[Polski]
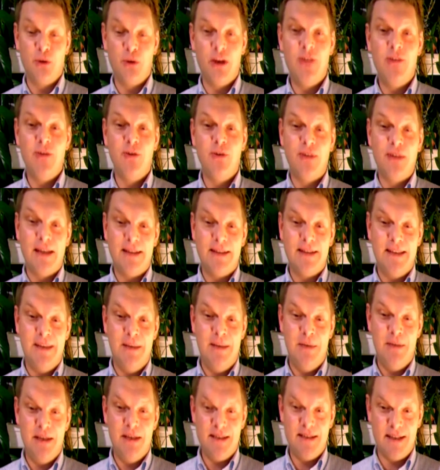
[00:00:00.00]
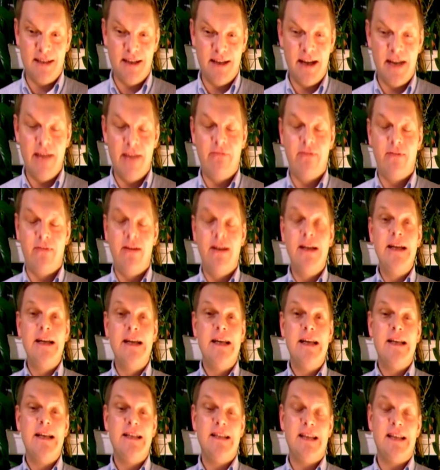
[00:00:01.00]
której dodatkiem jest krew,
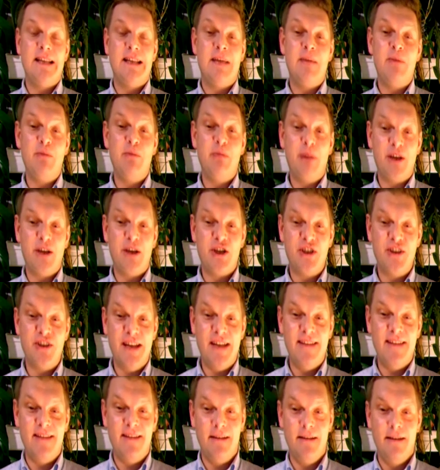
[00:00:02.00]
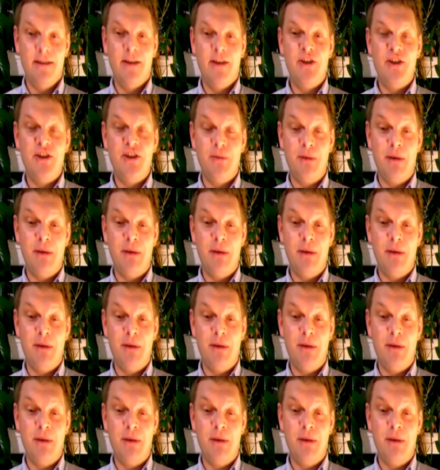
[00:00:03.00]
zjadamy pasztety,